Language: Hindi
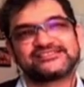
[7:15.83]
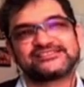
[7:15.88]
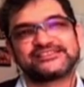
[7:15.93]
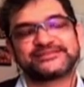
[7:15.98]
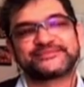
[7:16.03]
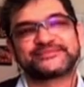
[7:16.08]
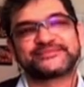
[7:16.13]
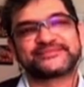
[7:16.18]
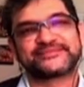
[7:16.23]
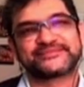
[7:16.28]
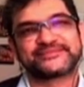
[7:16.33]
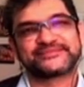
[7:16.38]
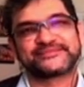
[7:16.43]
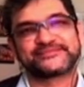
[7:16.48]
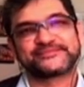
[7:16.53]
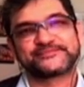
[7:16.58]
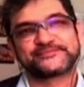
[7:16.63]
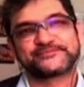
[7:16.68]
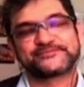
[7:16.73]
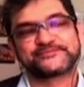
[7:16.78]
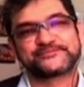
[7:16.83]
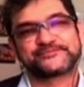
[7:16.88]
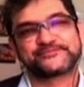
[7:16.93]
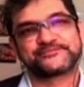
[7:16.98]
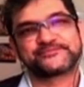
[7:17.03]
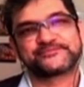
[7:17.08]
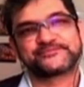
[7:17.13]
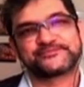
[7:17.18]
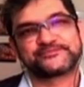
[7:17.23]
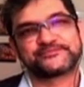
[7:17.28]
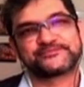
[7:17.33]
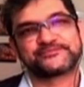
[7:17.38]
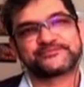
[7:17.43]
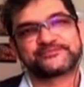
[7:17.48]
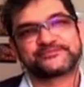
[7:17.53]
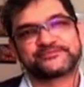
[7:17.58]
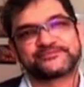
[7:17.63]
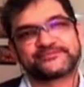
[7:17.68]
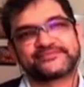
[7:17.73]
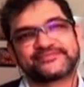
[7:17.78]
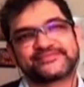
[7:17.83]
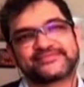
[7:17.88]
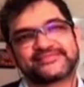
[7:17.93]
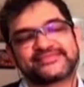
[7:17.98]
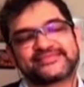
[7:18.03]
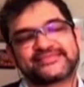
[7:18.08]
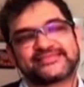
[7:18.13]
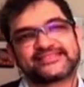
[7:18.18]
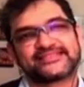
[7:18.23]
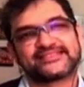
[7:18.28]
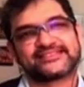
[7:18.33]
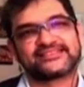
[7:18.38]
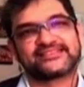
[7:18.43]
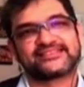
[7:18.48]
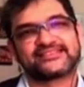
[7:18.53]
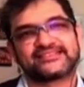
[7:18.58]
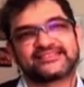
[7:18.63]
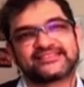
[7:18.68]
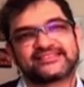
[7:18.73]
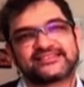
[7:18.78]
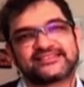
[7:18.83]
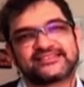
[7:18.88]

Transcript: आपकी मंजिल हम कहेंगे कि ये बीच में जो भी